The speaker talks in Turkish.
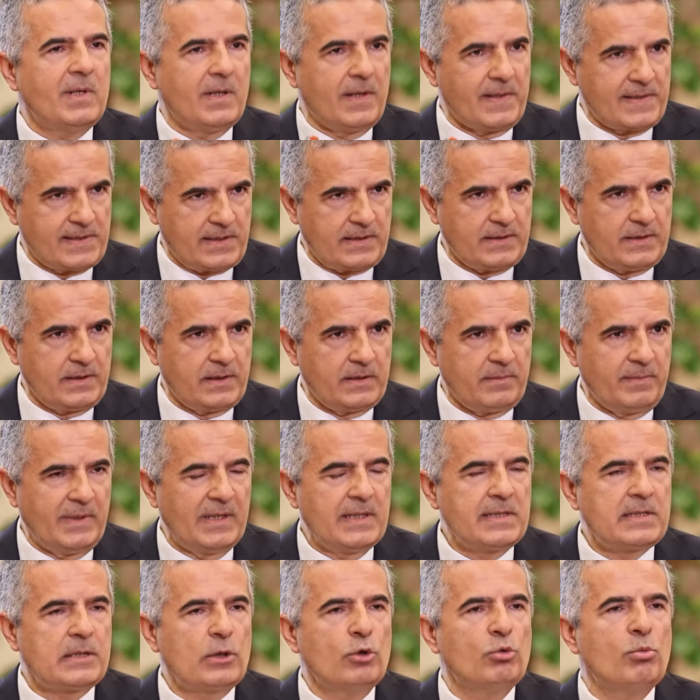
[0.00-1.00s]
bir hazırlığı, Milli
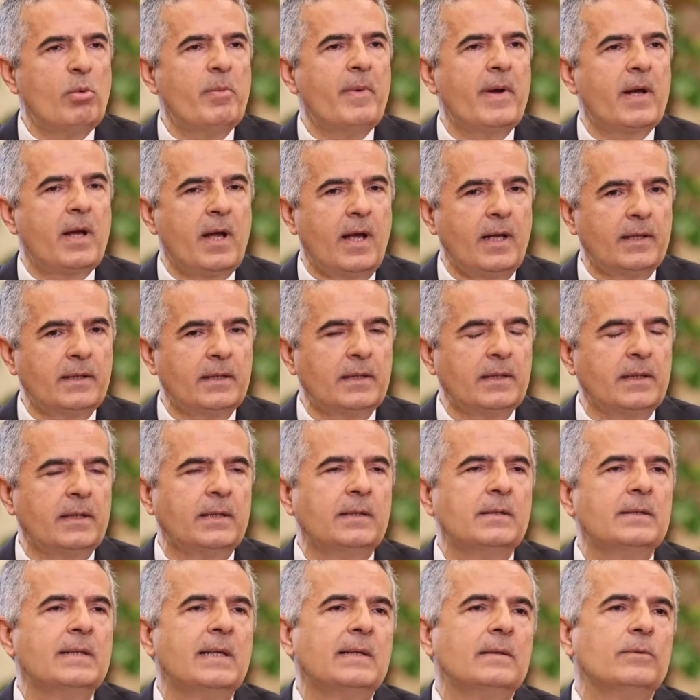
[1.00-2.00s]
Savunma
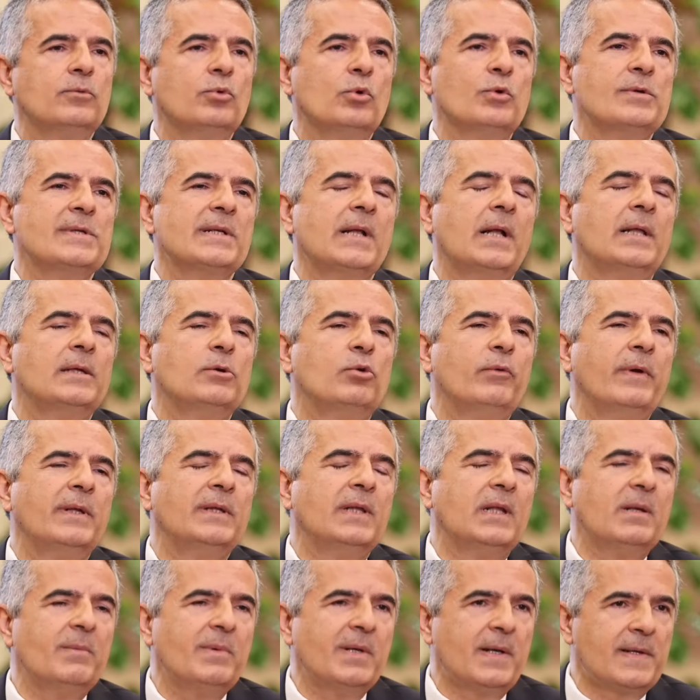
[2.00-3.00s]
Bakanlığı'nın, Türk Silahlı
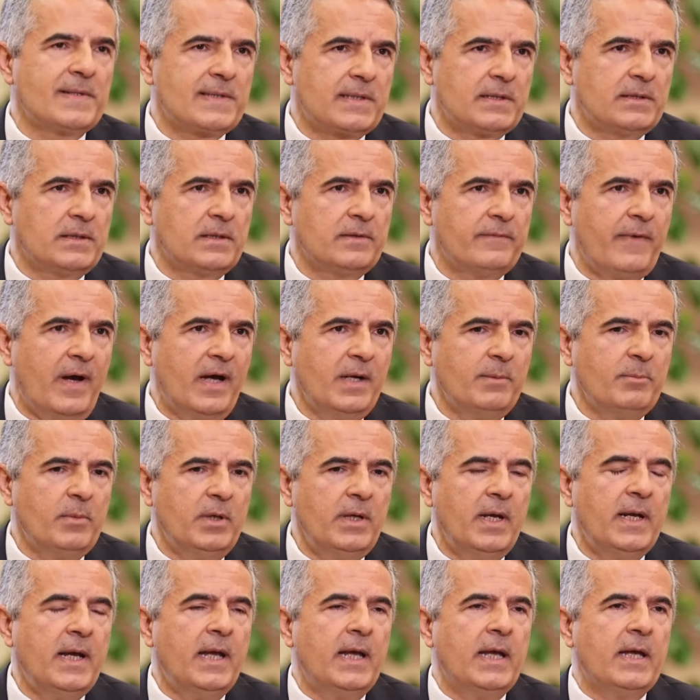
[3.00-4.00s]
Kuvvetleri'nin bir hazırlığı var mı?
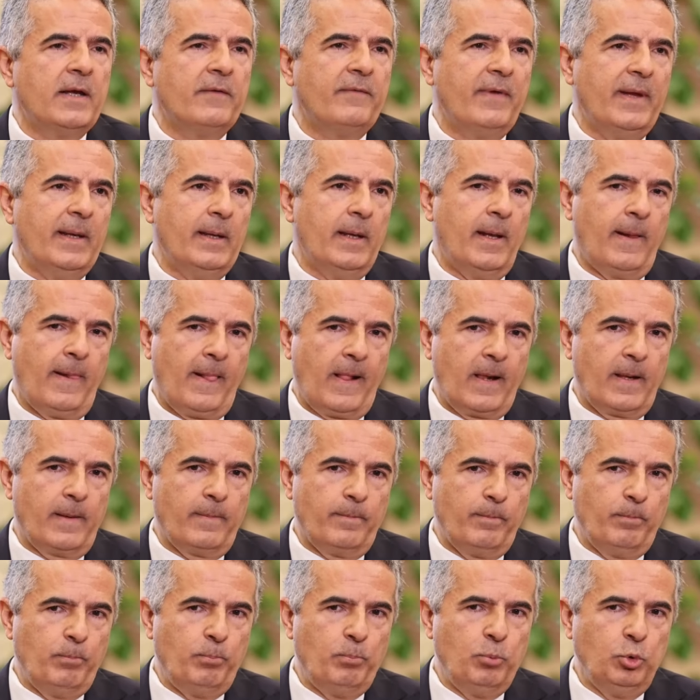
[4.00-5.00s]
Ve
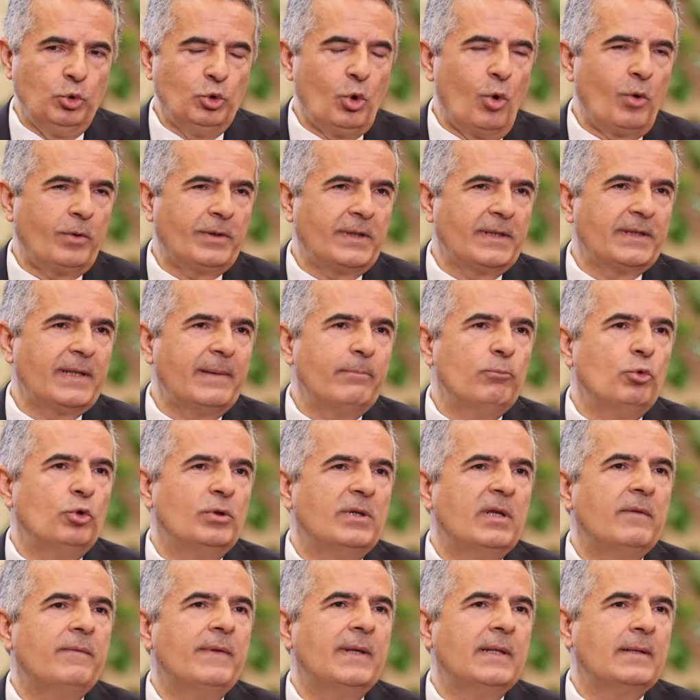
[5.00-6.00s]
bu noktada
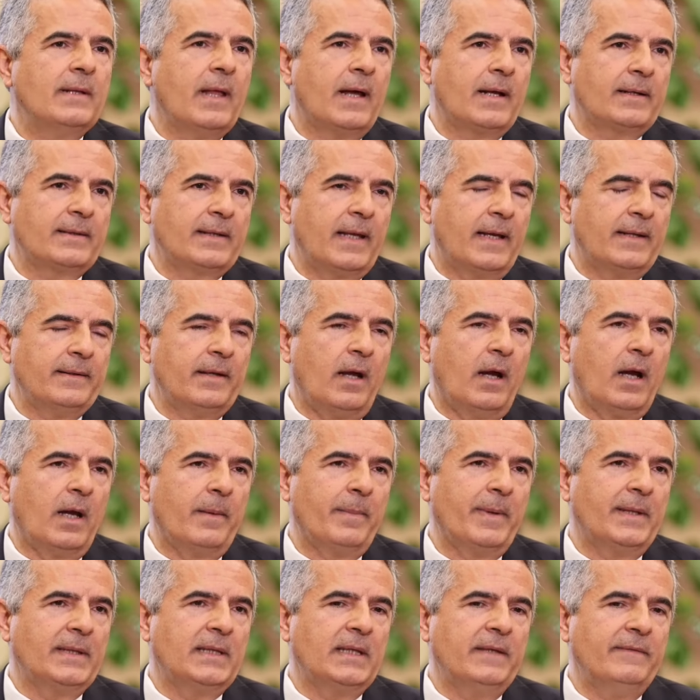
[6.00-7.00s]
müttefiklerden,
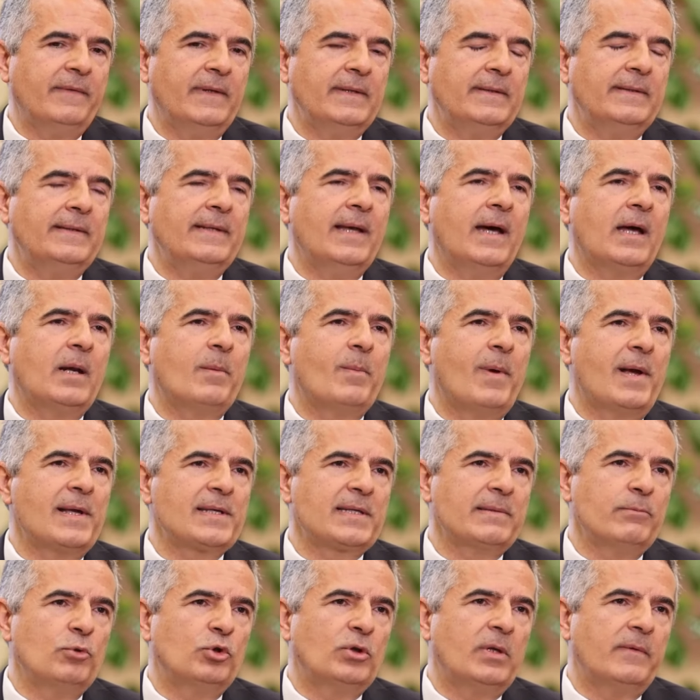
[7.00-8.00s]
ABD ve diğer
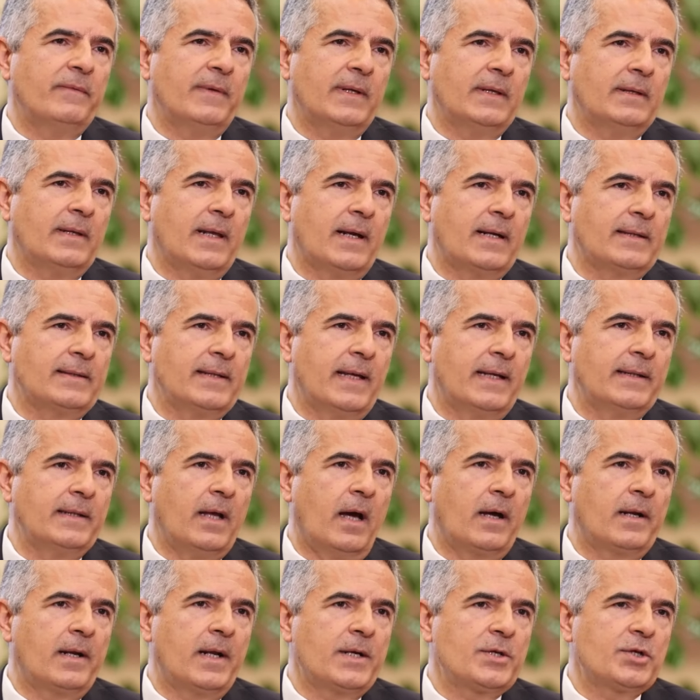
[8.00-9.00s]
bazı müttefiklerden
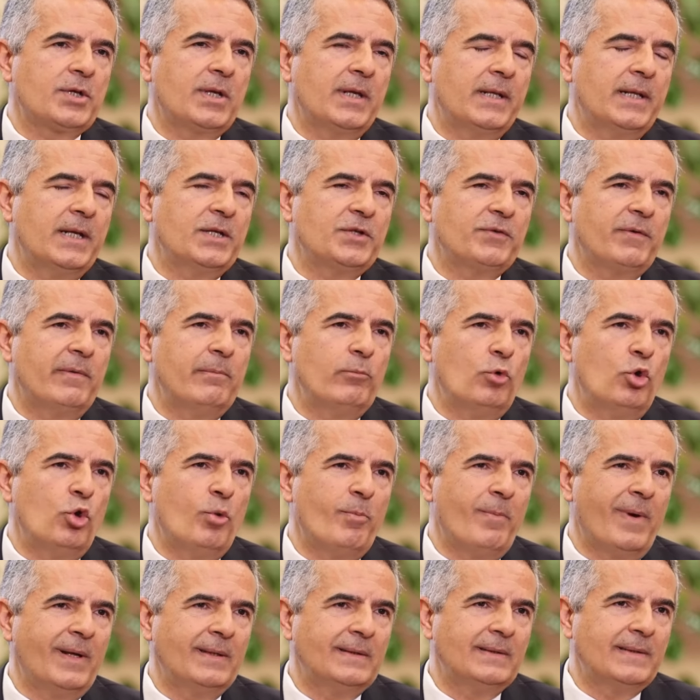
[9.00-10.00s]
araç, gereç ve
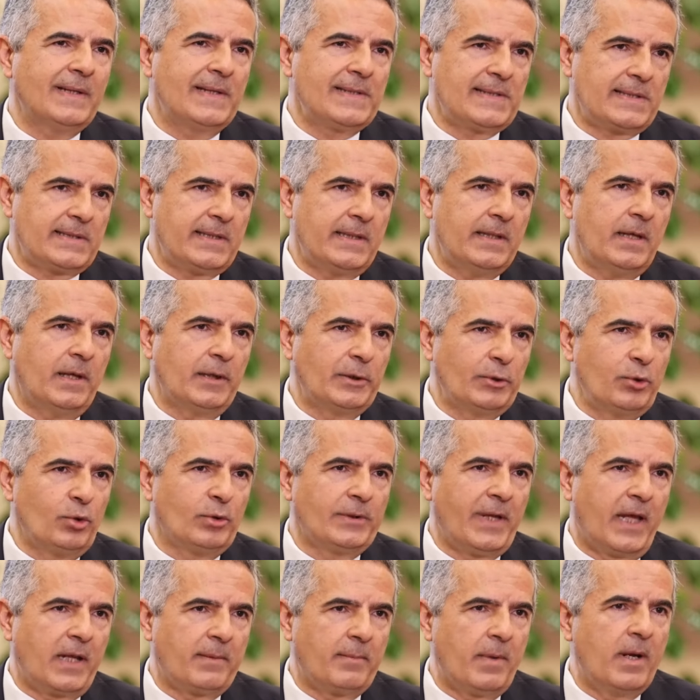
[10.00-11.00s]
mühimmat desteği
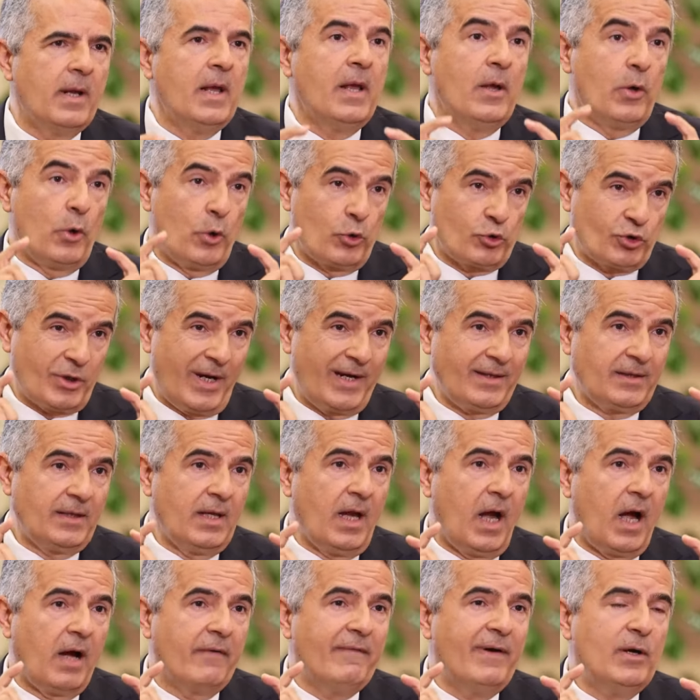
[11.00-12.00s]
alıyorlar mı? Özellikle
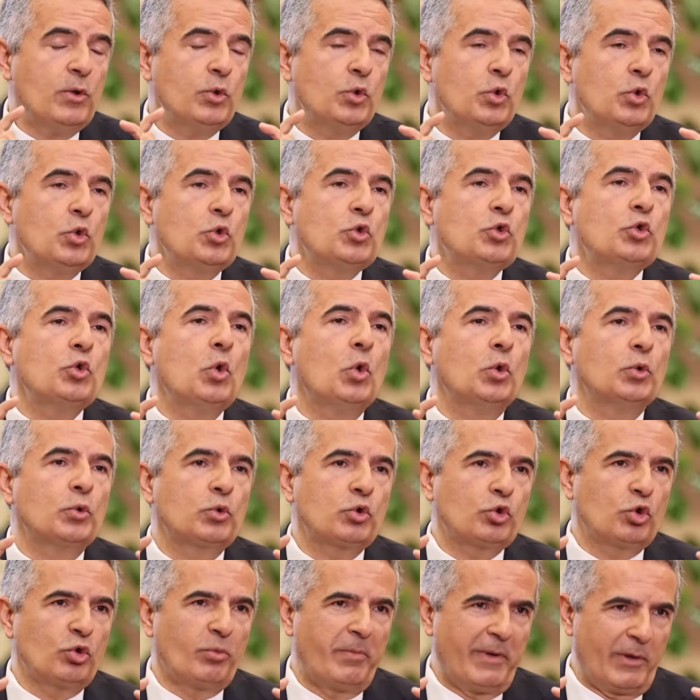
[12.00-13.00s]
hava gücü
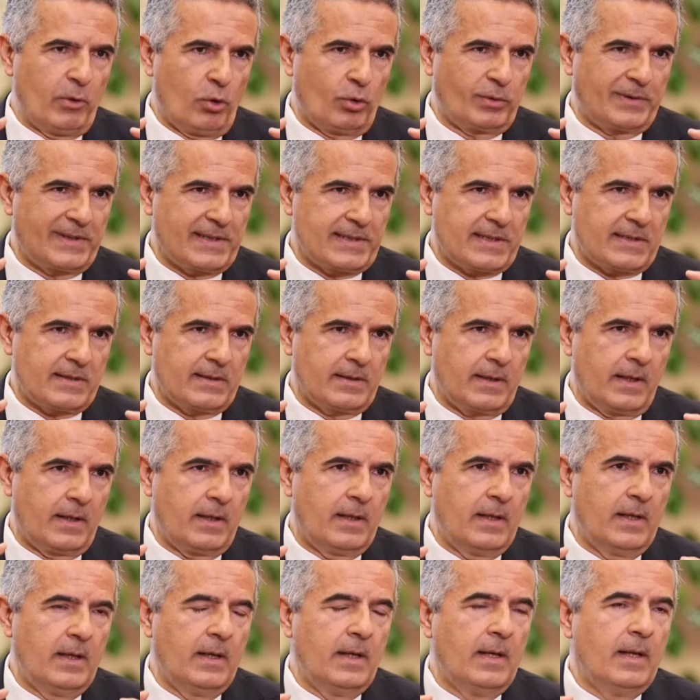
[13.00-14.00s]
oluşturma noktasında. Evet.
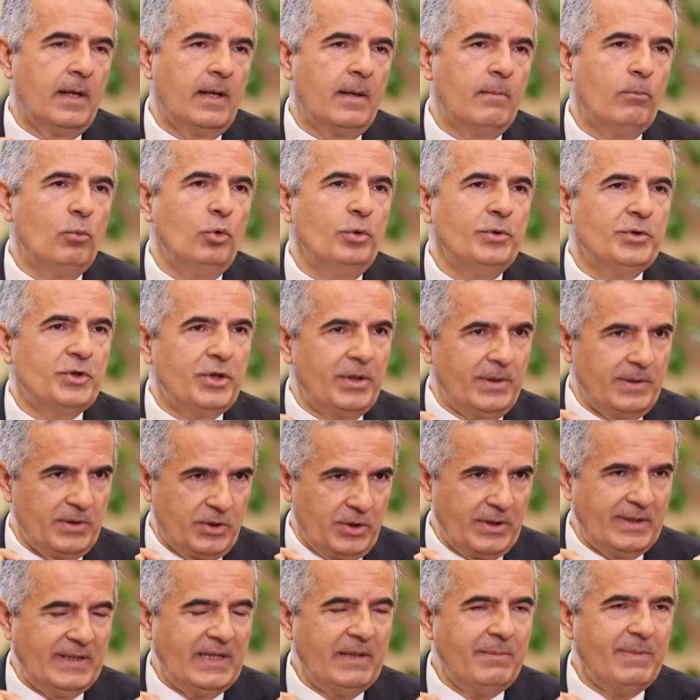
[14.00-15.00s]
Bu
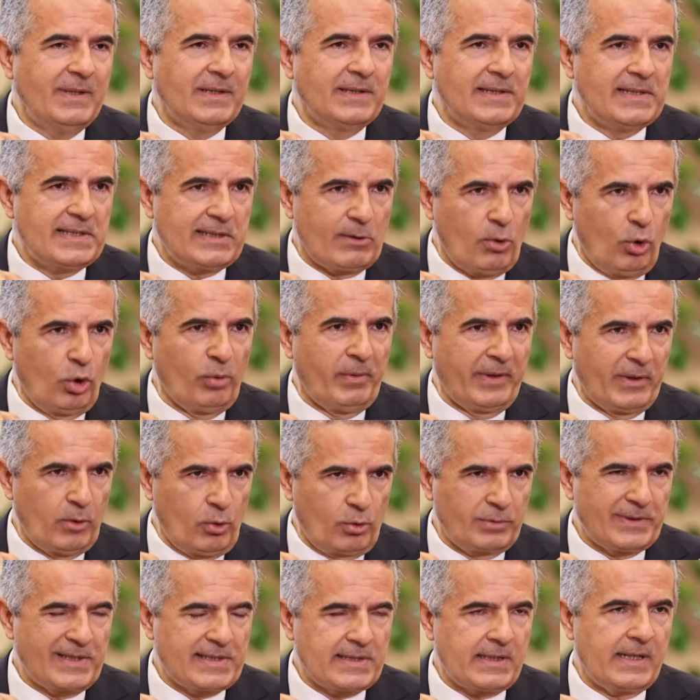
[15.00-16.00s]
ciddi bir risk olma
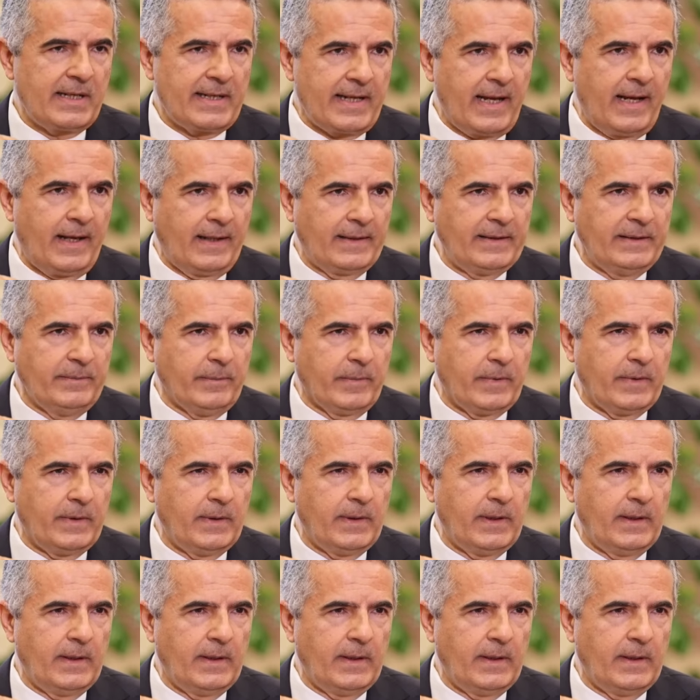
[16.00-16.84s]
noktasına geldi mi?